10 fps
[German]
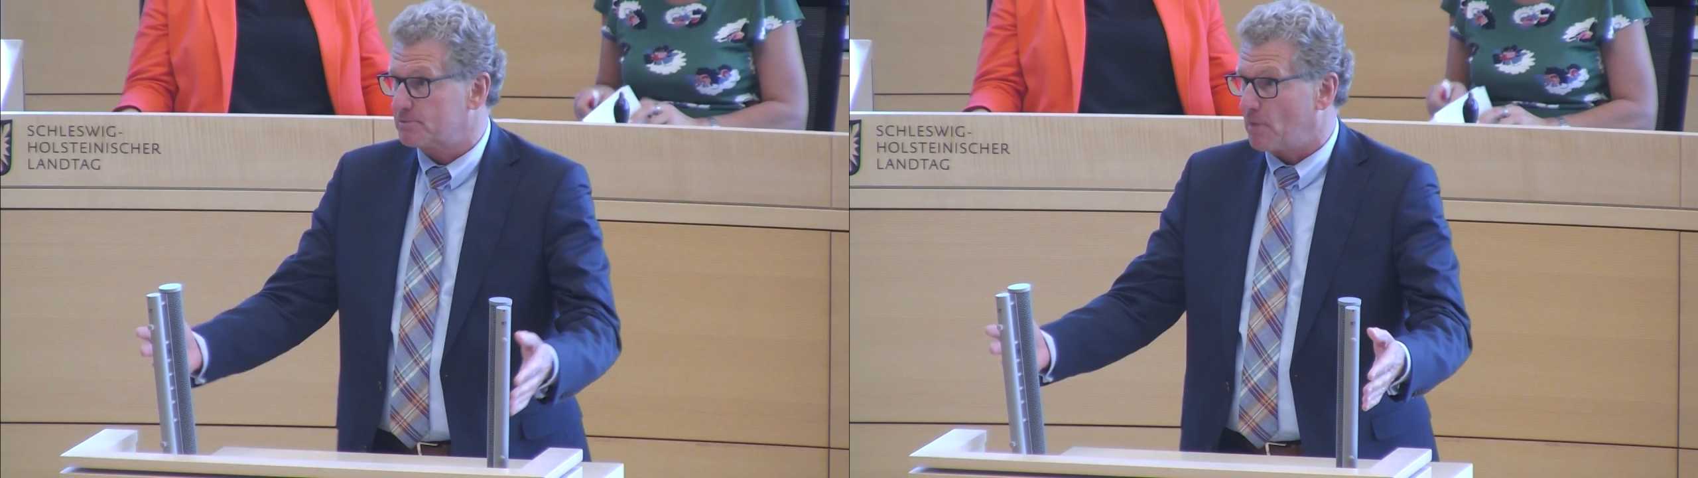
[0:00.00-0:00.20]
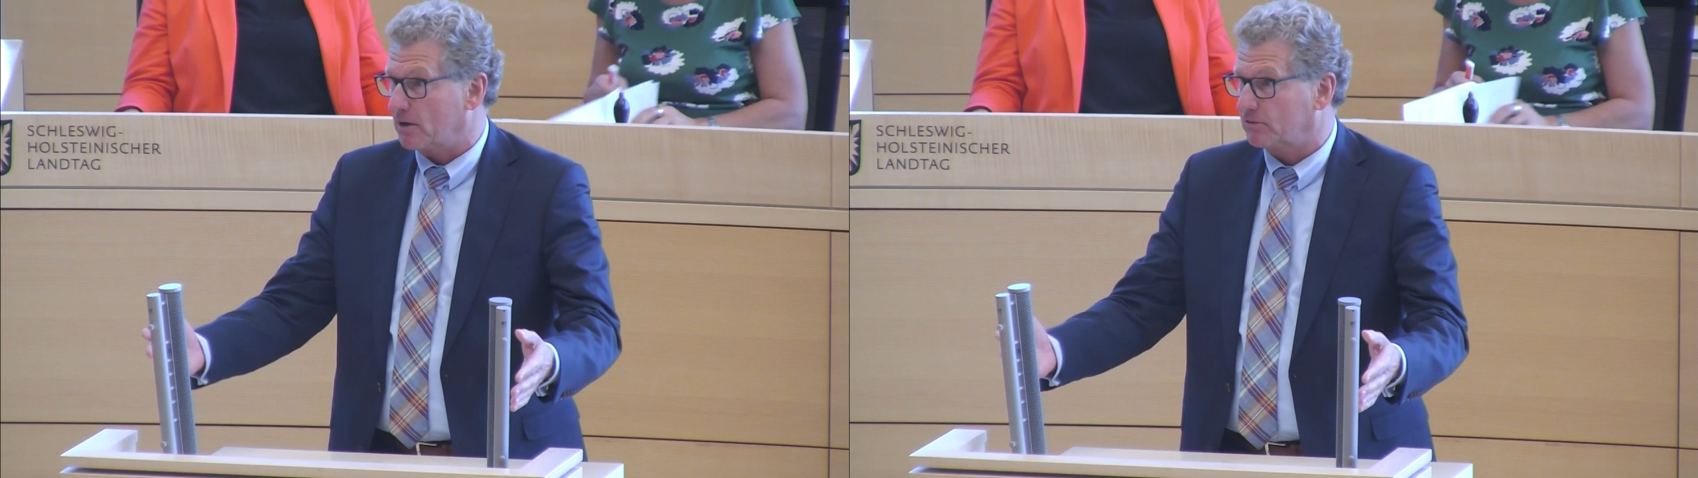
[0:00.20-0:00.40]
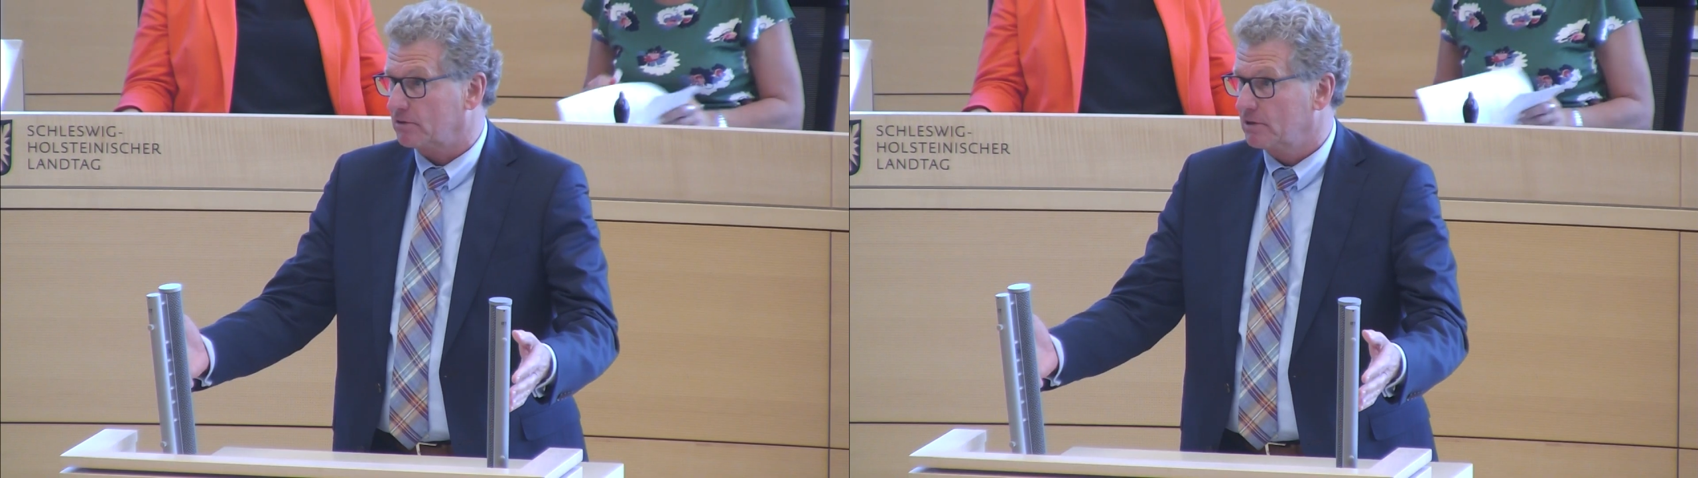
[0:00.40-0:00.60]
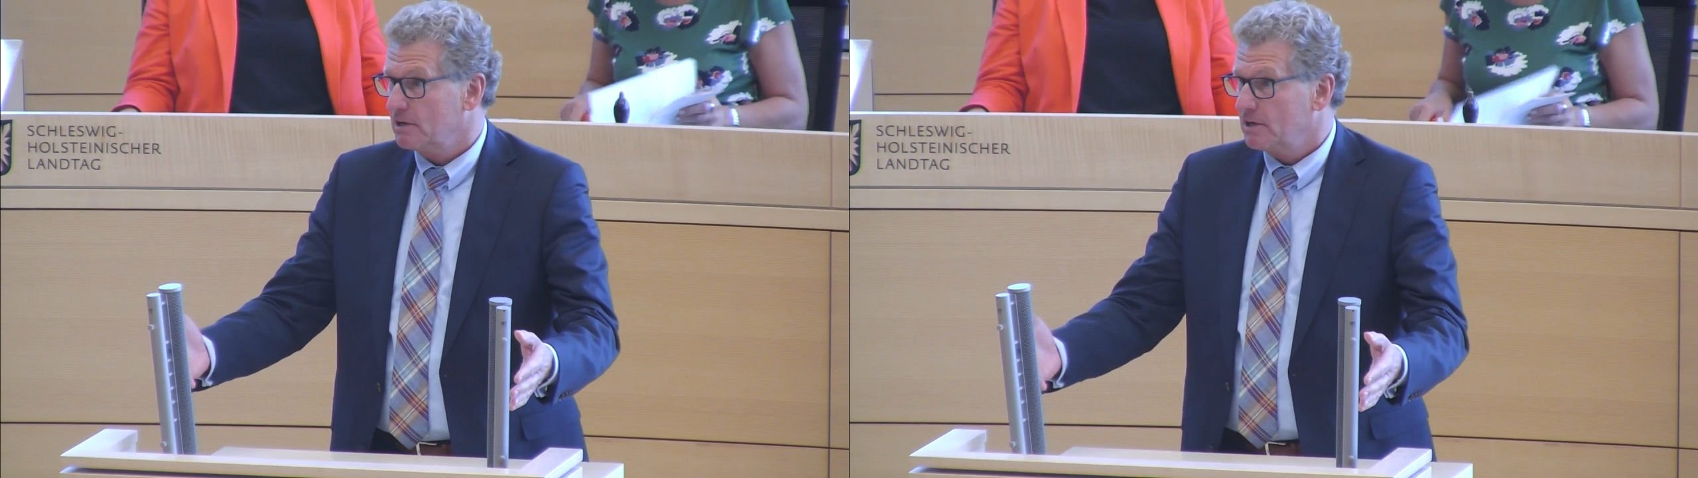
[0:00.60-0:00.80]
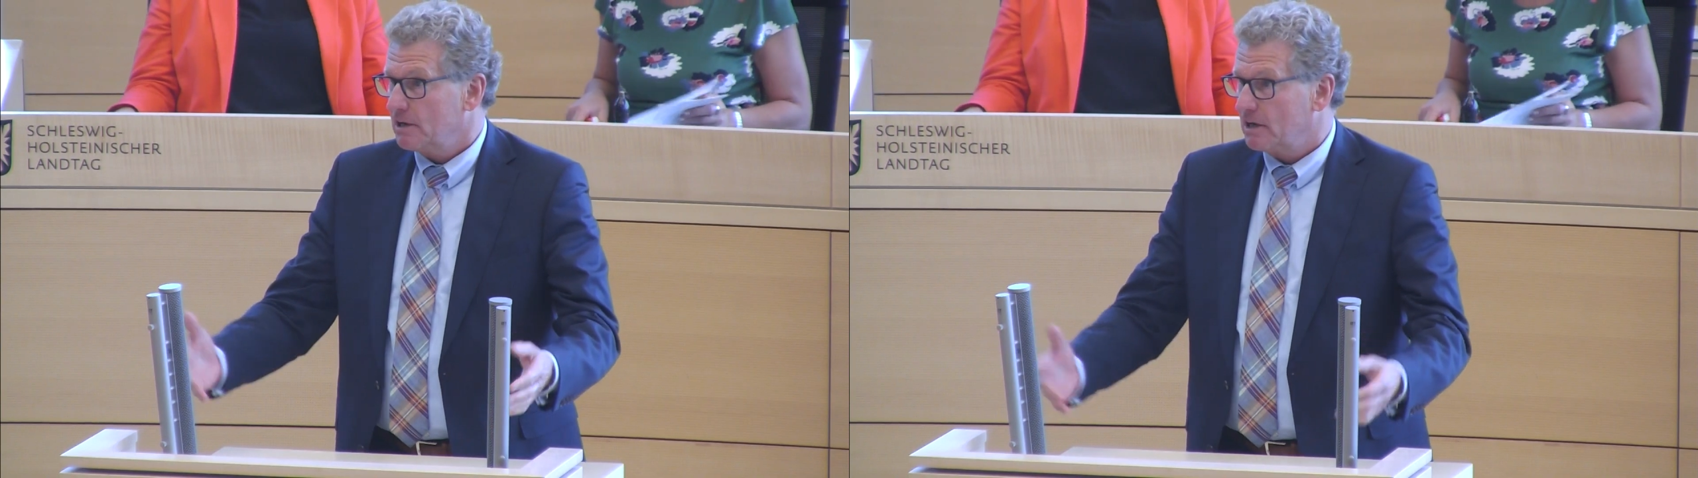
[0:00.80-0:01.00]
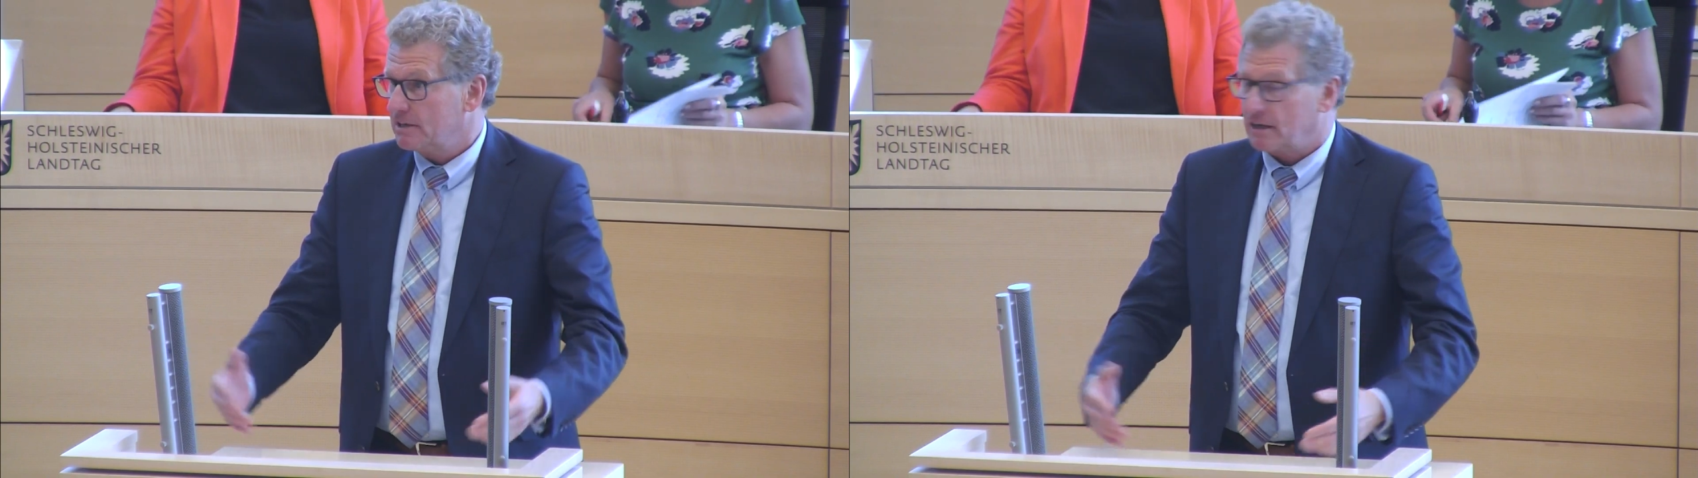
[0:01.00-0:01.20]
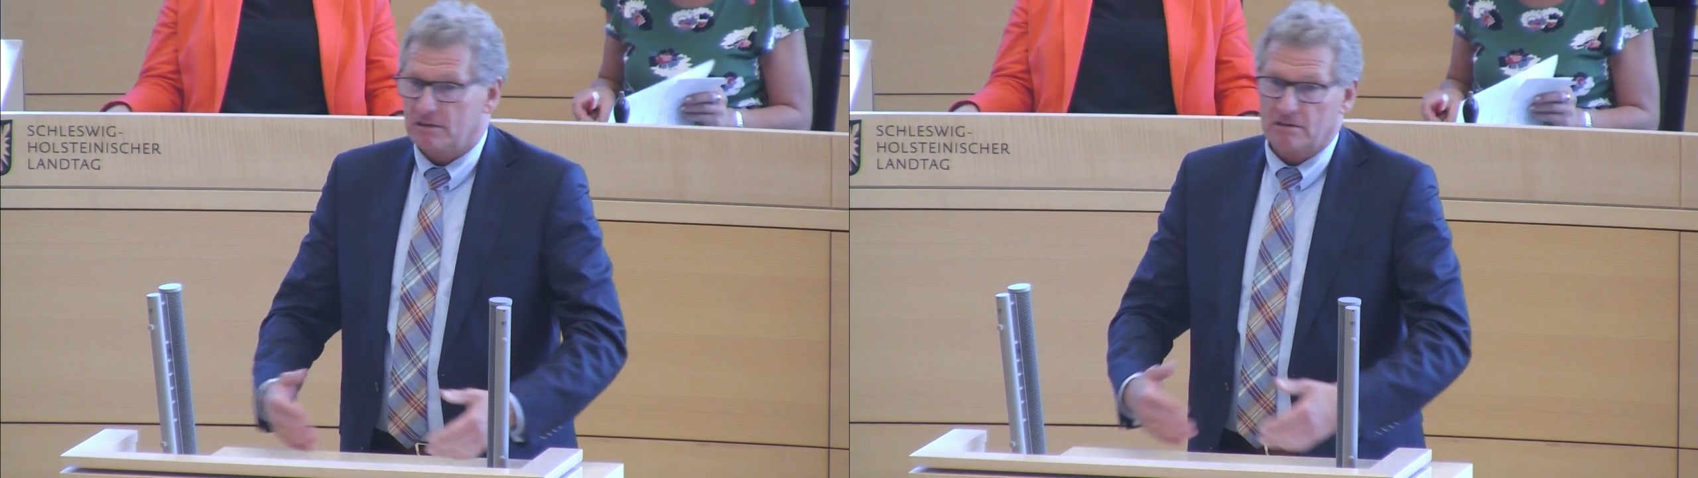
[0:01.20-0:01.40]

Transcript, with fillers: Besseres macht. Äh,